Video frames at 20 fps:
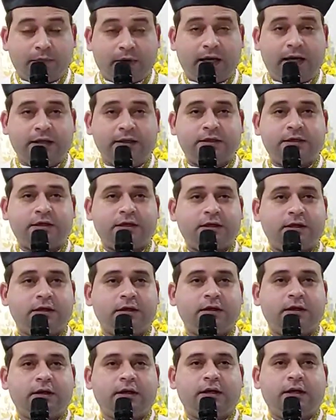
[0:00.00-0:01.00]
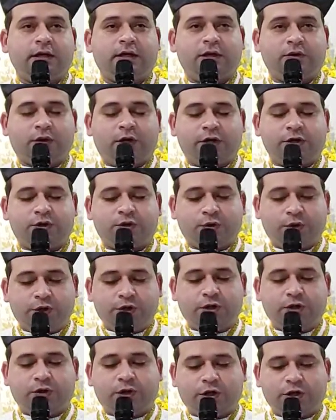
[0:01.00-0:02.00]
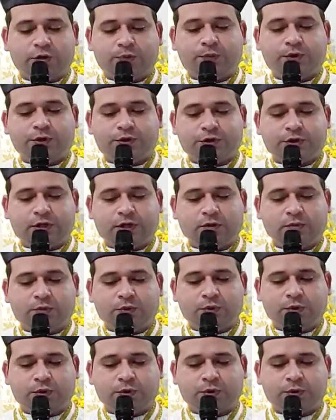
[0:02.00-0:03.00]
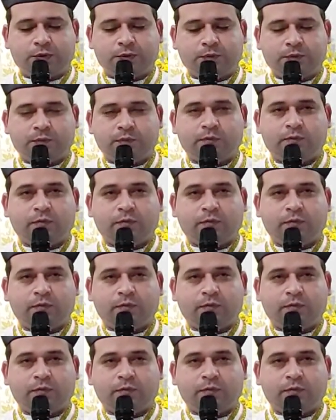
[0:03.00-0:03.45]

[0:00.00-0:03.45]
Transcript: mas que nós hoje nós possamos